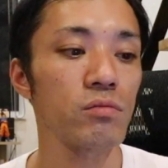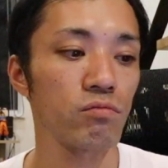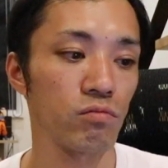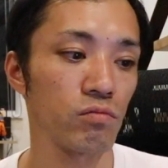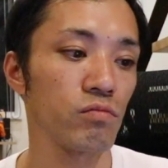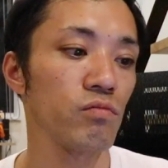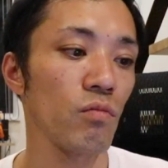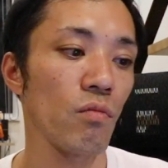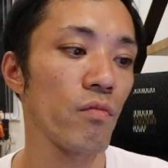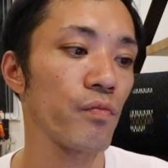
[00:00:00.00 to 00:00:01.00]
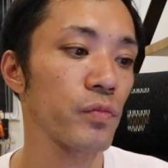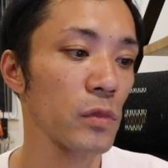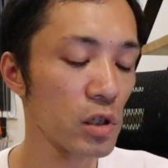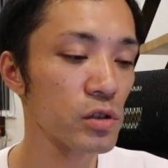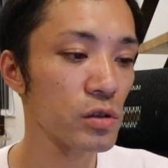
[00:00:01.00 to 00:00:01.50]
うん、
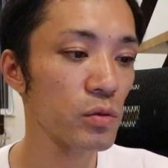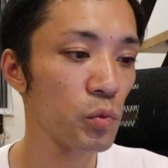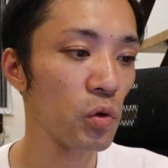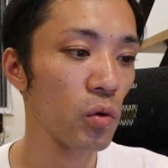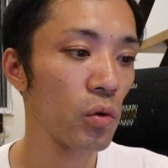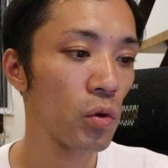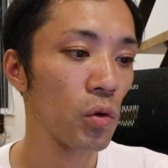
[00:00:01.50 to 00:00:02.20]
単純にも